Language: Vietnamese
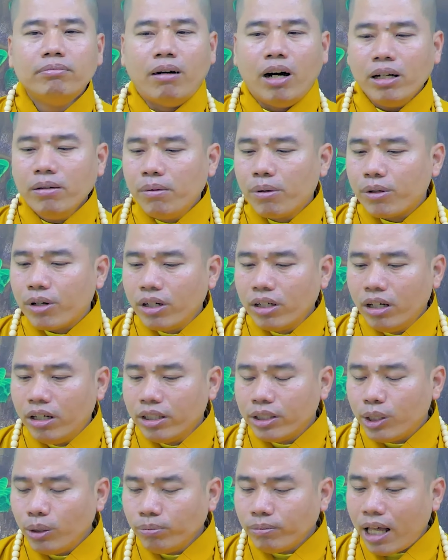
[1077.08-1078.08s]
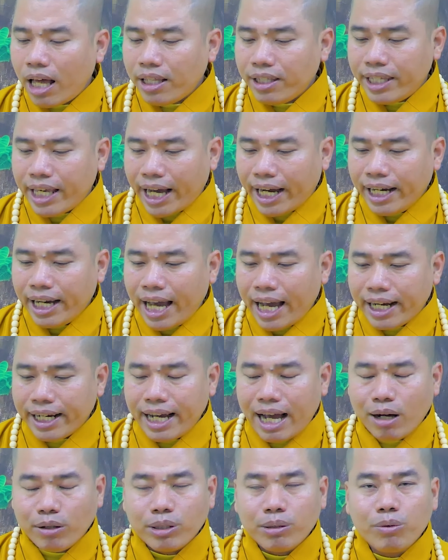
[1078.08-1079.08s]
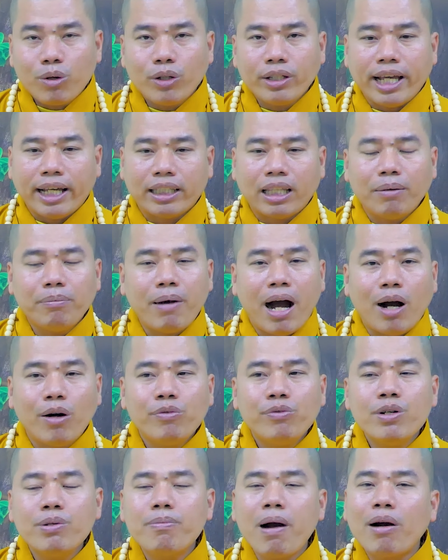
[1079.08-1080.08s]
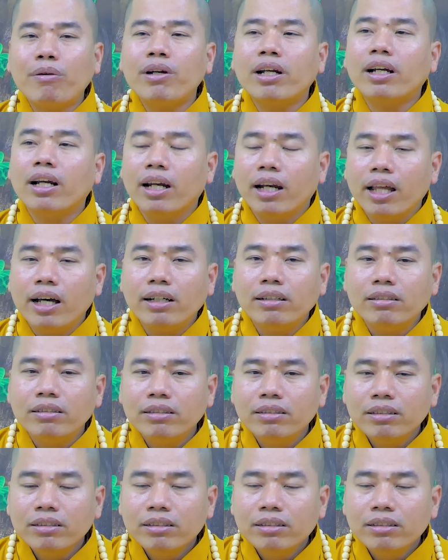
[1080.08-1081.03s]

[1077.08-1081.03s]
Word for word: mỗi một con người chúng ta nhận hạt gạo trong ngôi nhà tam bảo phước báo rất là lớn